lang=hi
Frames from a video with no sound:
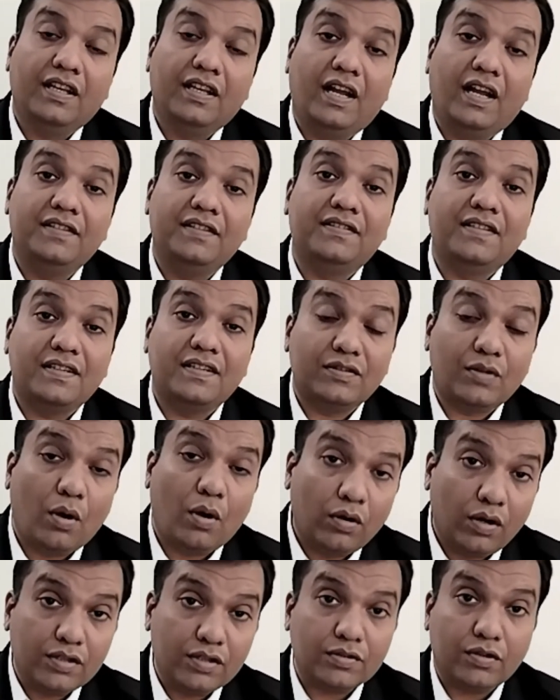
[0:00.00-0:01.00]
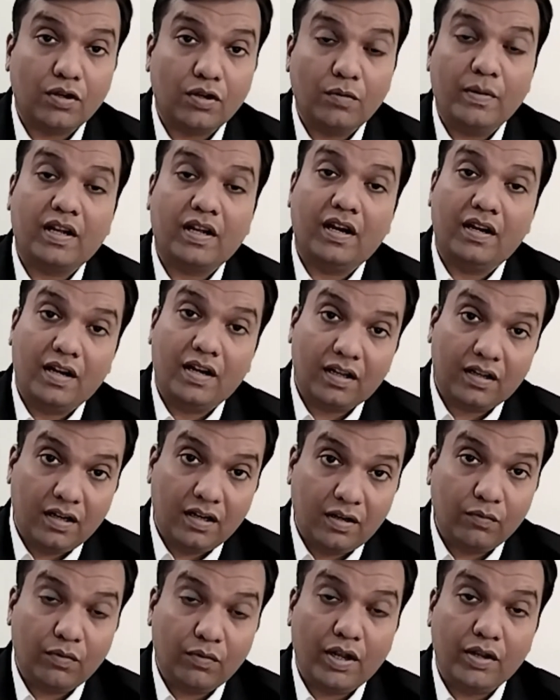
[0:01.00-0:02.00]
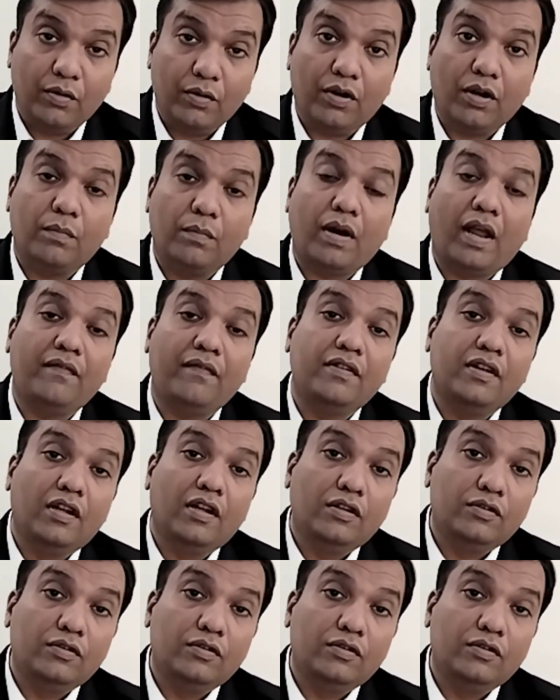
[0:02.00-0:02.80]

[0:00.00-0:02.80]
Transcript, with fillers: यानी सिक्स अगस्त को मैं कंडक्ट करूंगा यूट्यूब लाइव